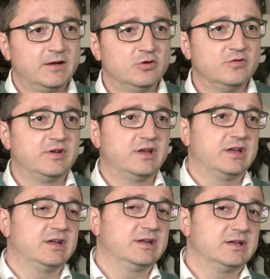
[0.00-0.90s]

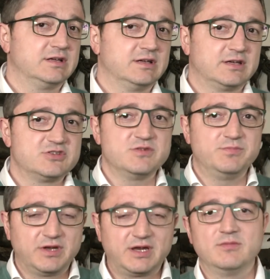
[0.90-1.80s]
dove eh,
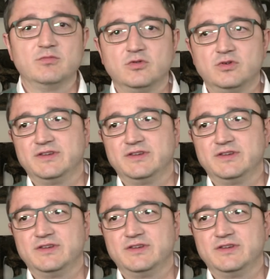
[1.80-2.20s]
recepiremo